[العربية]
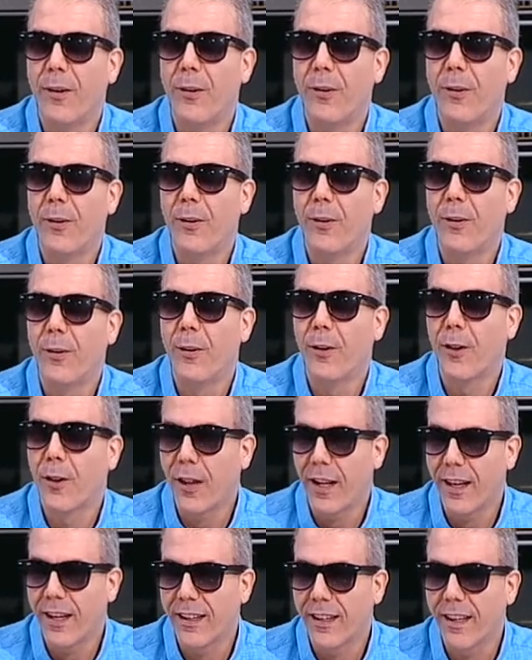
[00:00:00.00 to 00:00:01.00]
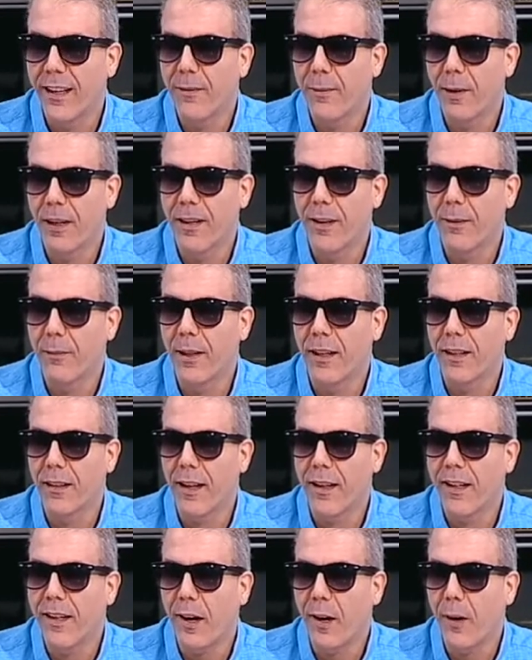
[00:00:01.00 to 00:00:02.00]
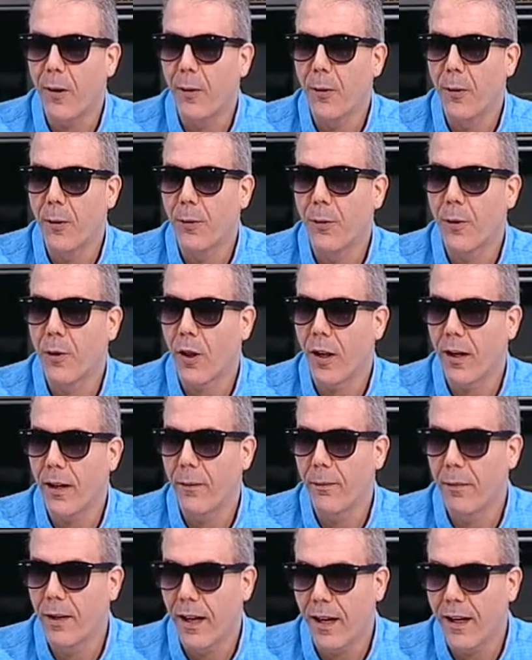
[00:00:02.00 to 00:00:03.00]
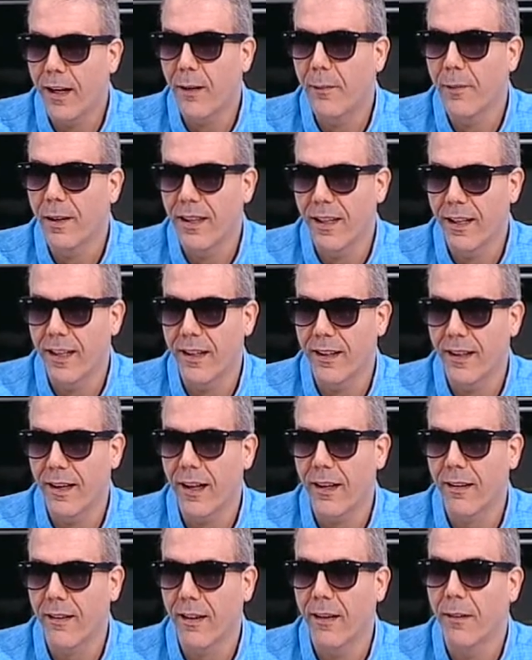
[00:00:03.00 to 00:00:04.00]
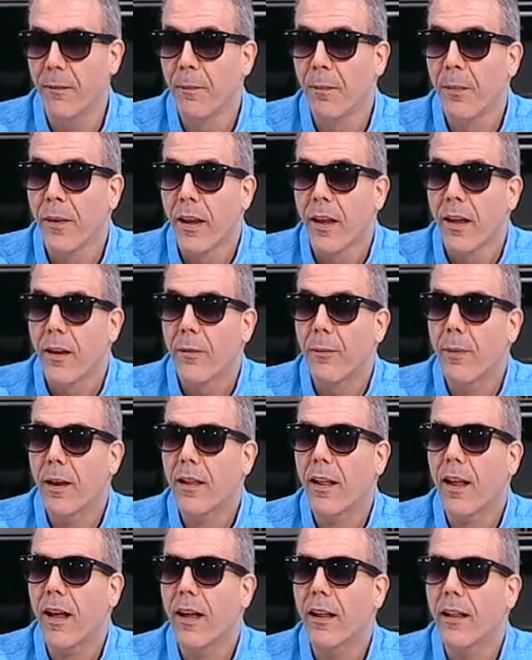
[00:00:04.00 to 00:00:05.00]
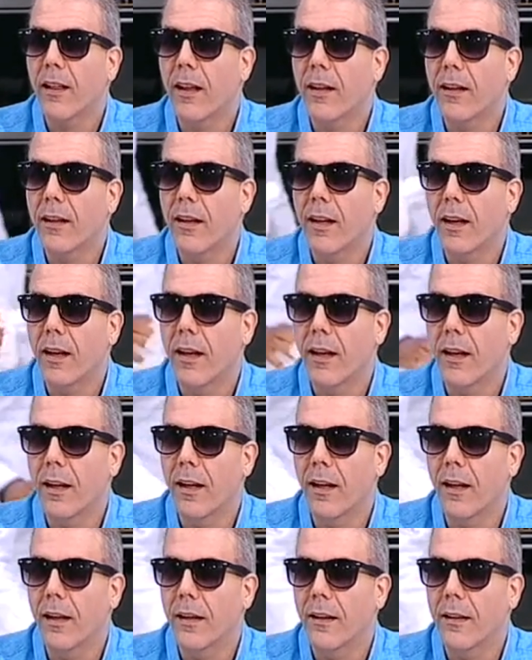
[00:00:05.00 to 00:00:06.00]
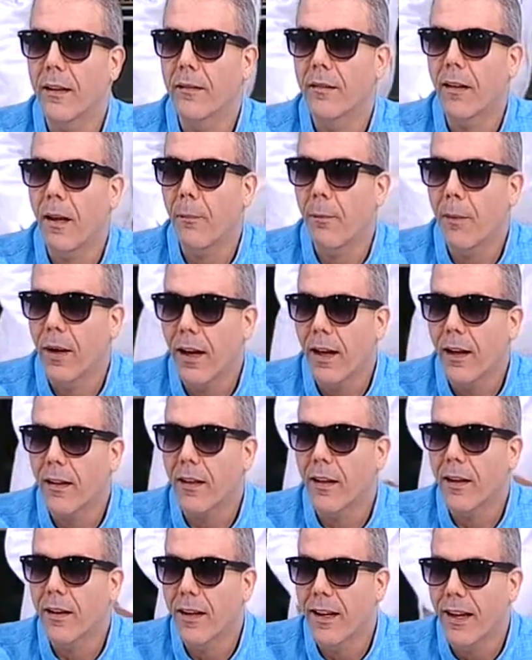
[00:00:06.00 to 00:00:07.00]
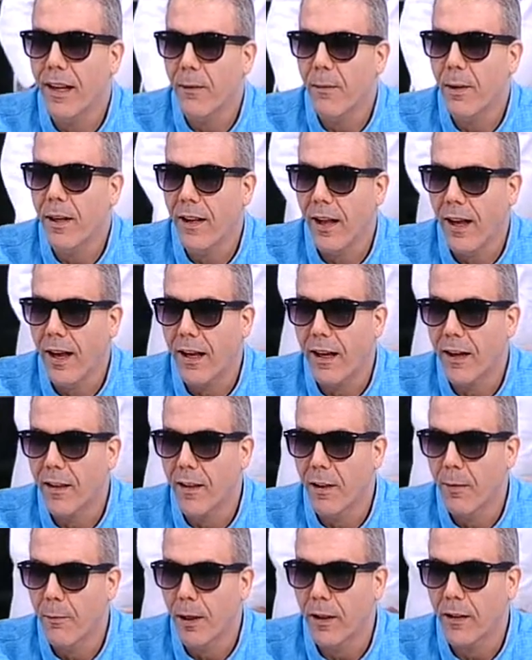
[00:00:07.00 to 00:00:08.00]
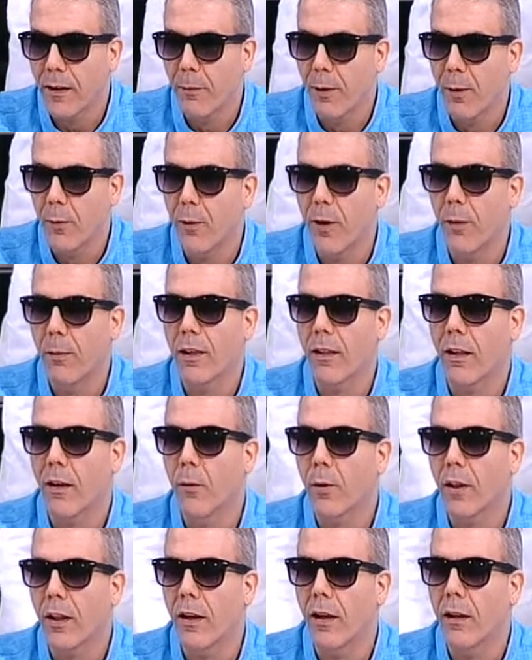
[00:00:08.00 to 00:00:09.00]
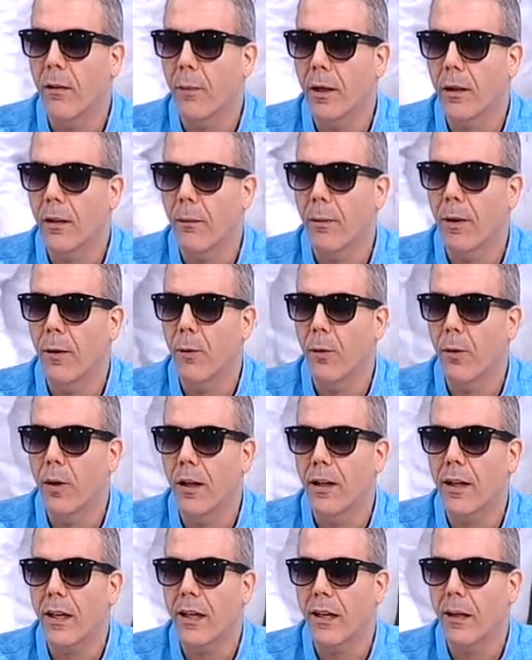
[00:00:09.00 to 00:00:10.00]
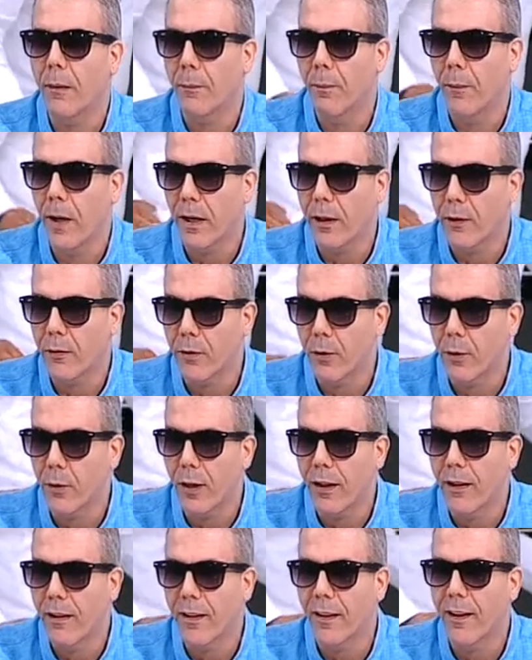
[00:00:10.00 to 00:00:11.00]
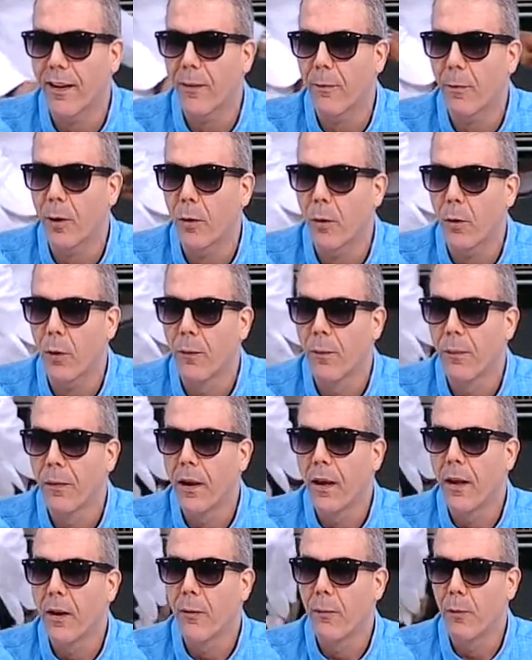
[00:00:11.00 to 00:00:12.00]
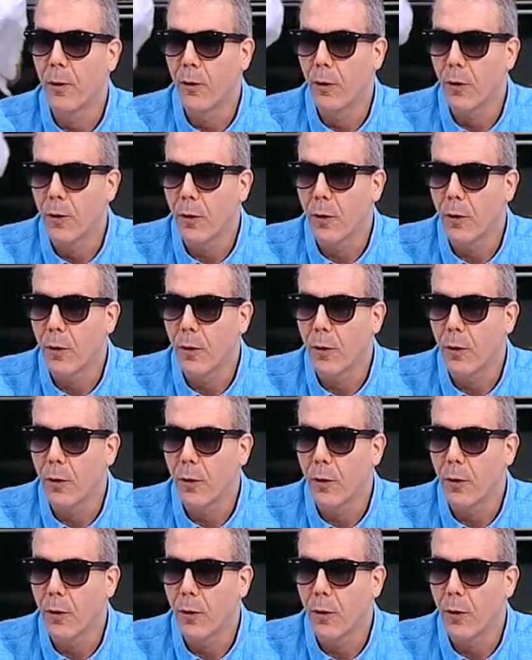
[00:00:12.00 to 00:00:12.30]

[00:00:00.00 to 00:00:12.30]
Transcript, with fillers: وان شاء الله دائما بالطليعه وان شاء الله بالعالميه يا حسن ميسي بس حسن آه طب حسن عمل احرز المرتبه الاولى بس لنوصل للمرتبه الاولى نحن بعرف انه الانسان بده بده